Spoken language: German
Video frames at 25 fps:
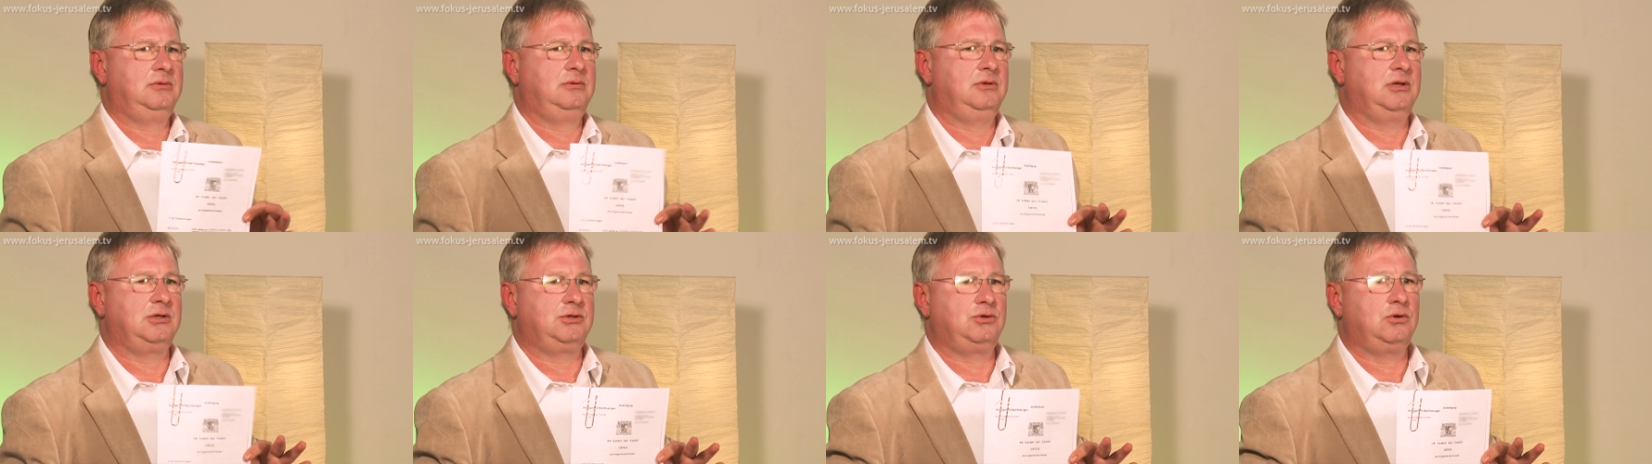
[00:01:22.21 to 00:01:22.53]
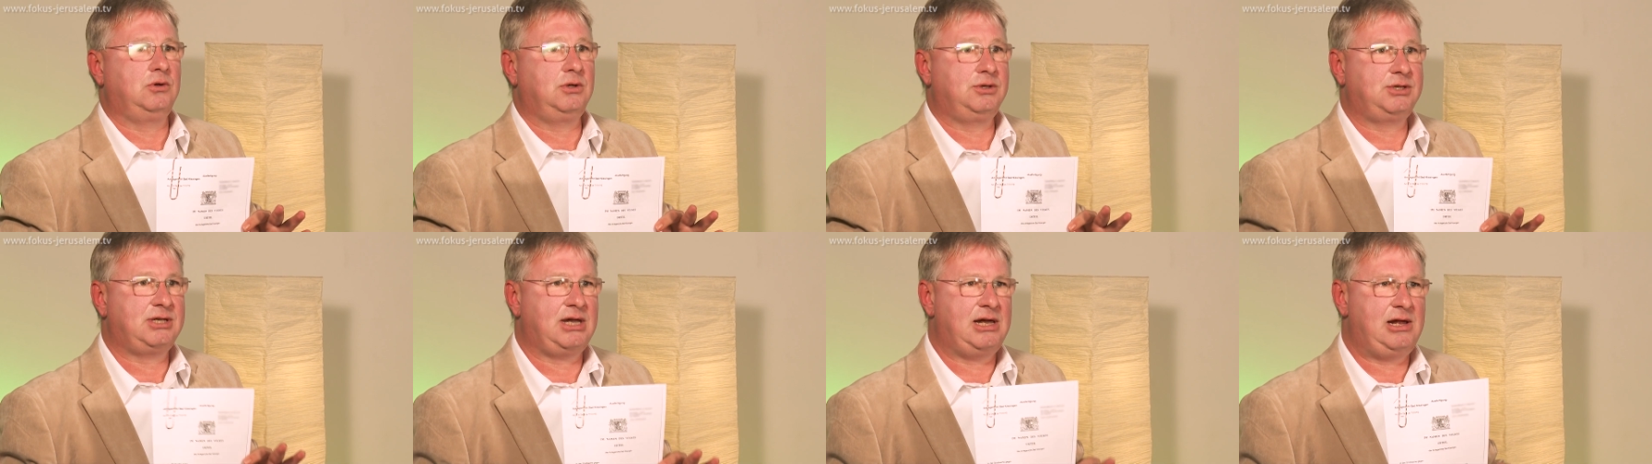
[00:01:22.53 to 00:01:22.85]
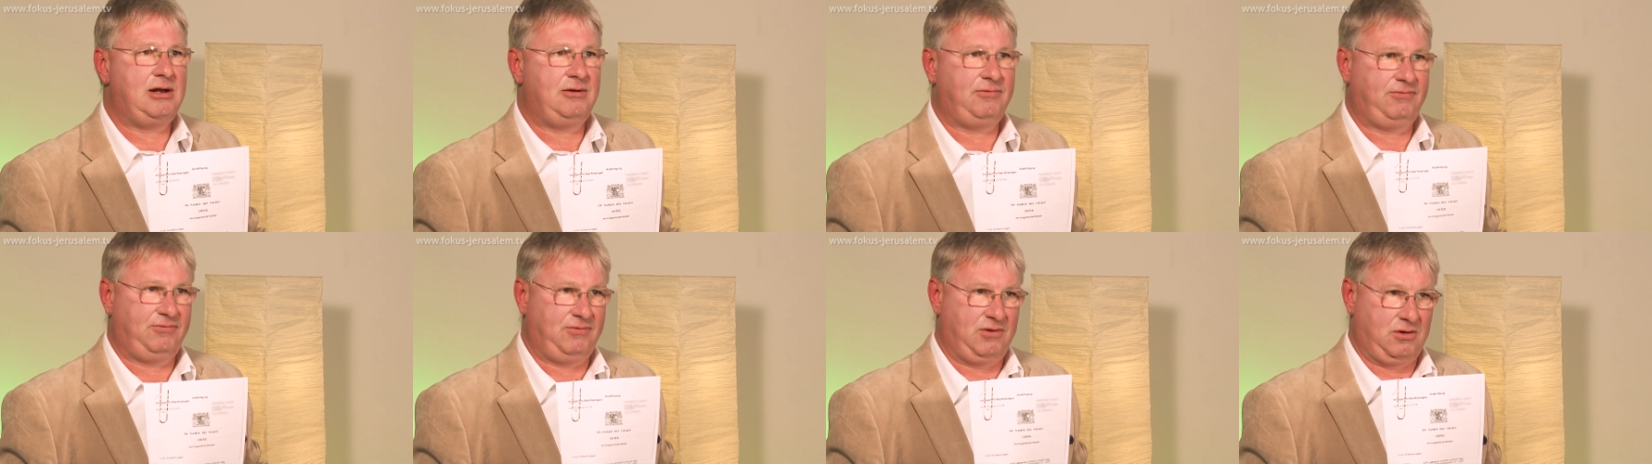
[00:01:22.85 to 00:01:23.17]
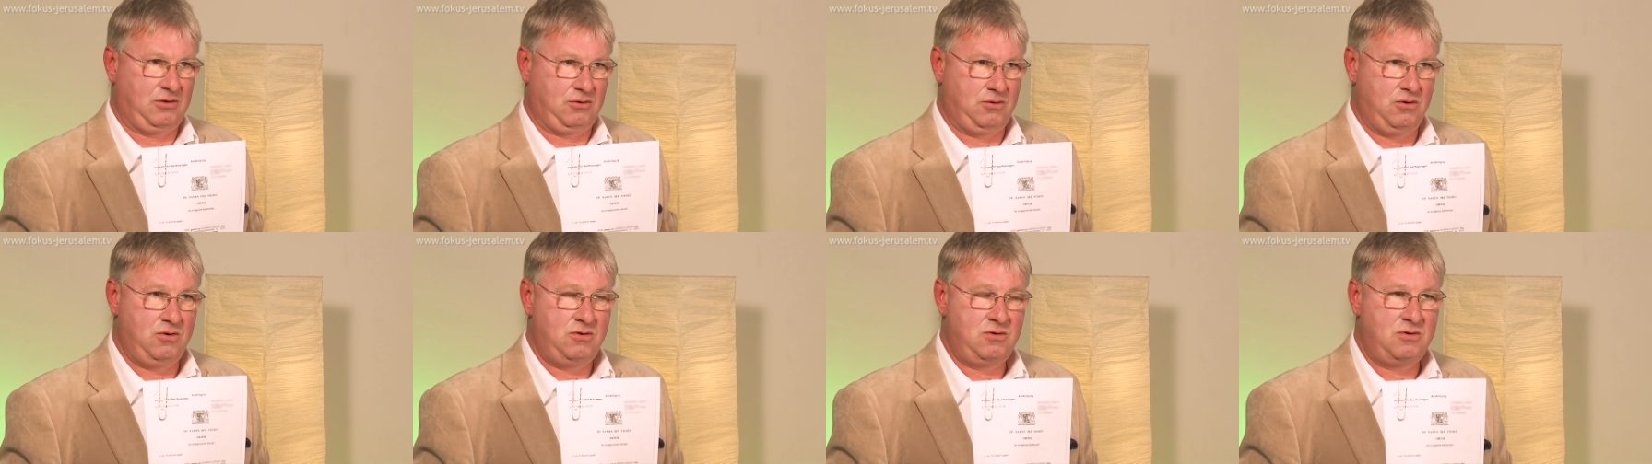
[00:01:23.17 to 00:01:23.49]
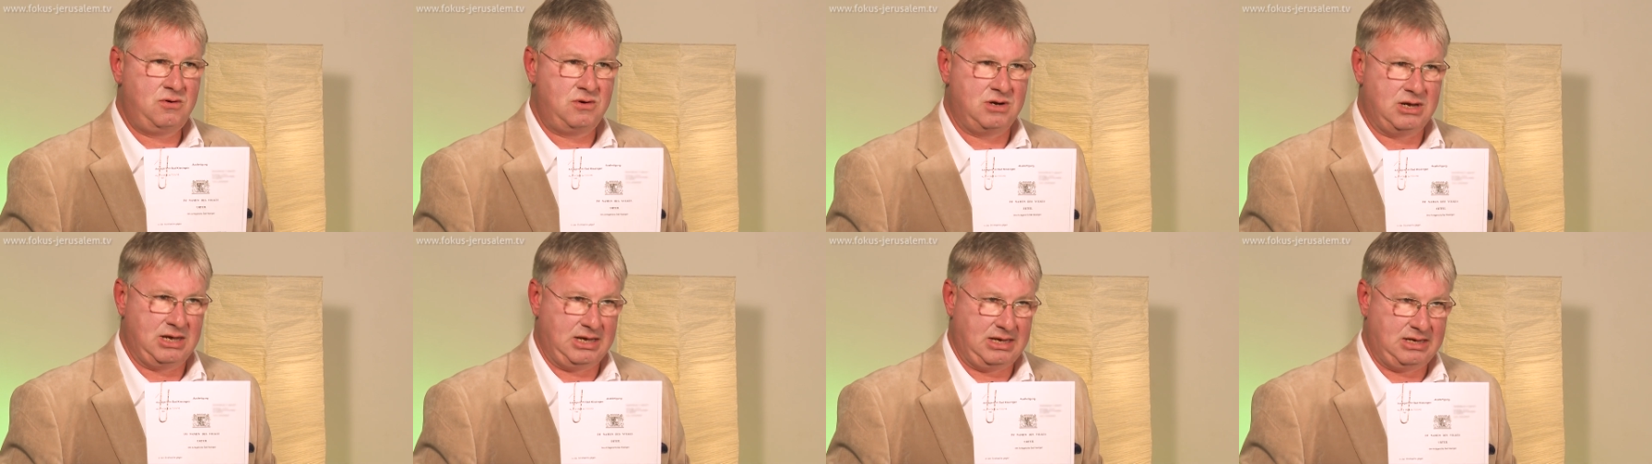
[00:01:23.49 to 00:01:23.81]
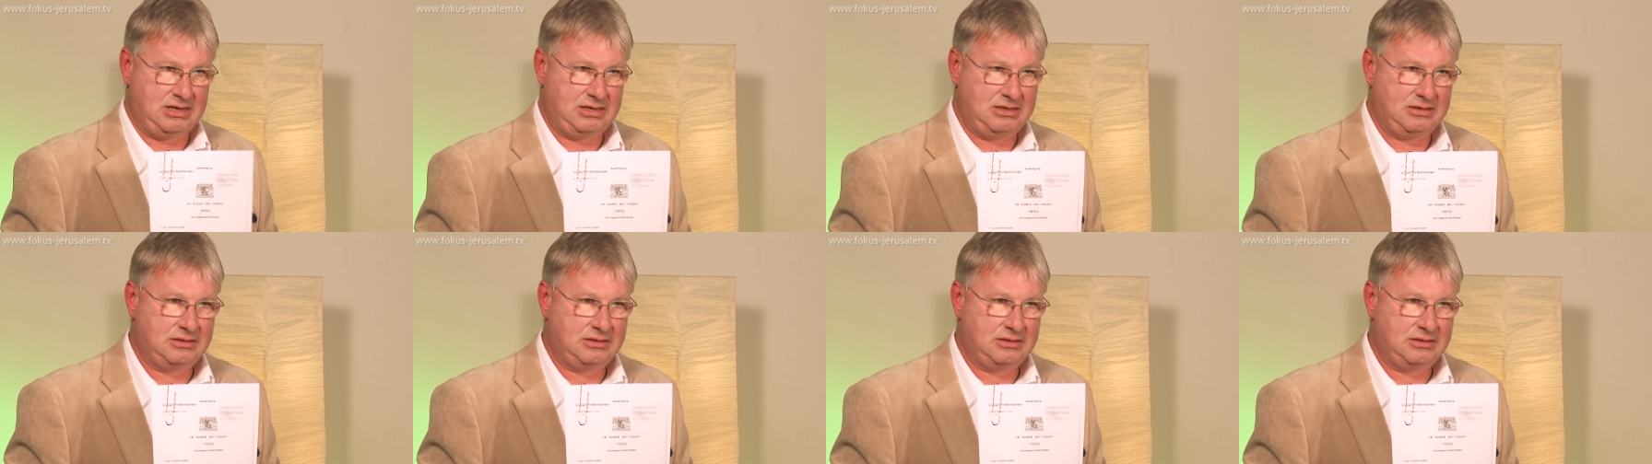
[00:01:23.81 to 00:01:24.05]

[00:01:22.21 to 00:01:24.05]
das Urteil verkündigt.